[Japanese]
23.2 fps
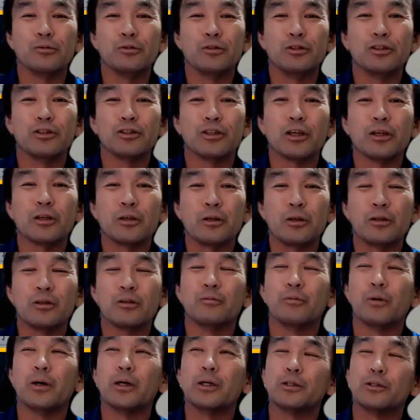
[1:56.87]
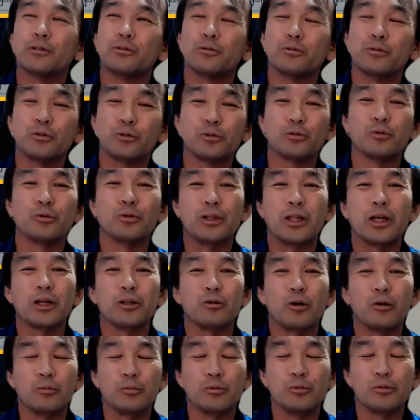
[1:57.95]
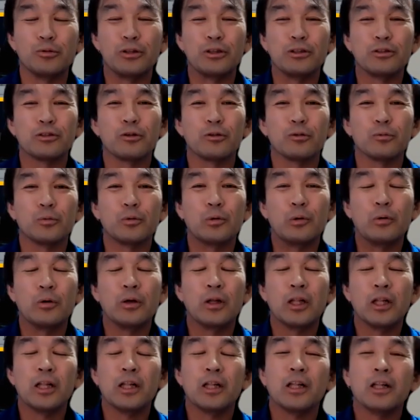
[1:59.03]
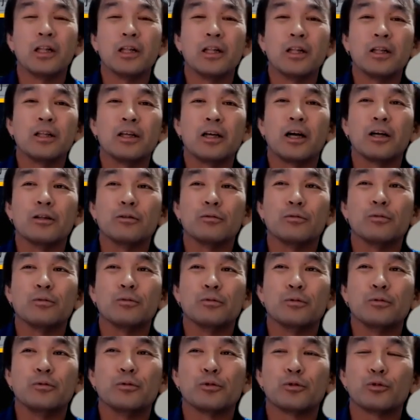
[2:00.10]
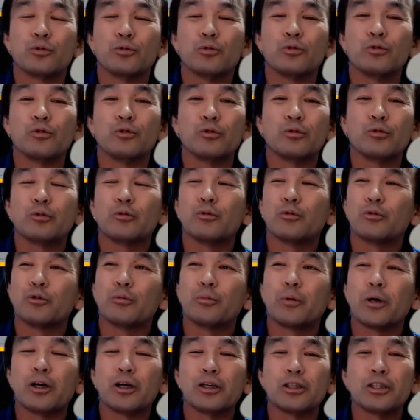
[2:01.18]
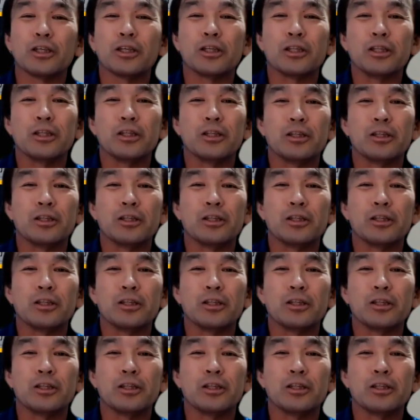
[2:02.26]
人生はすごいなとは思うんですけども、そういうことばっかじゃ